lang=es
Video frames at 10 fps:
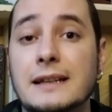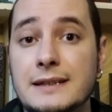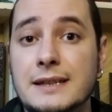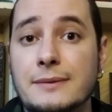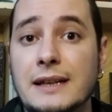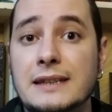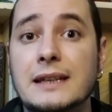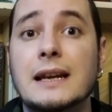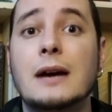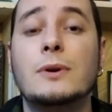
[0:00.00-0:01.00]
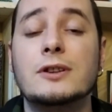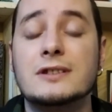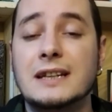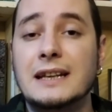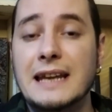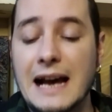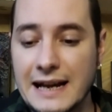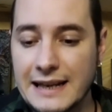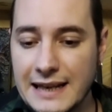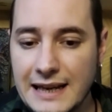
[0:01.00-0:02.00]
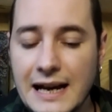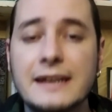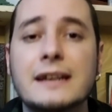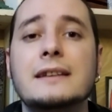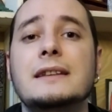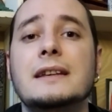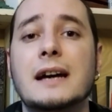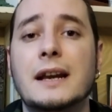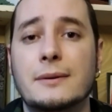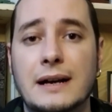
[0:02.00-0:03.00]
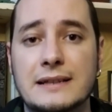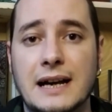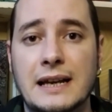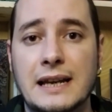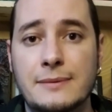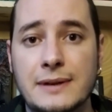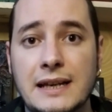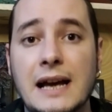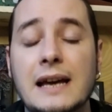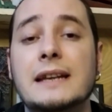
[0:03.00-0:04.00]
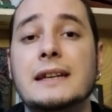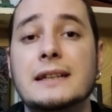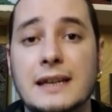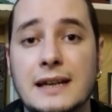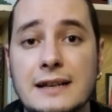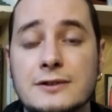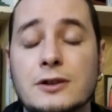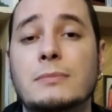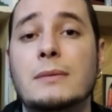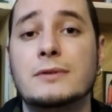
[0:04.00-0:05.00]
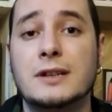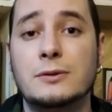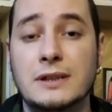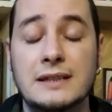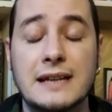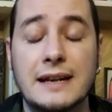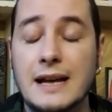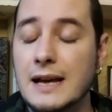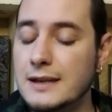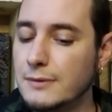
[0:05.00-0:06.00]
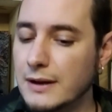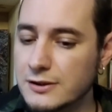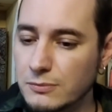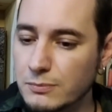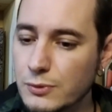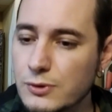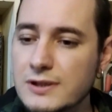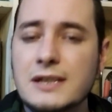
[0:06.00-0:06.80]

le dice vestirla cuando se le agregan hierbas a la vela. En este caso vamos a utilizar hierbas que son muy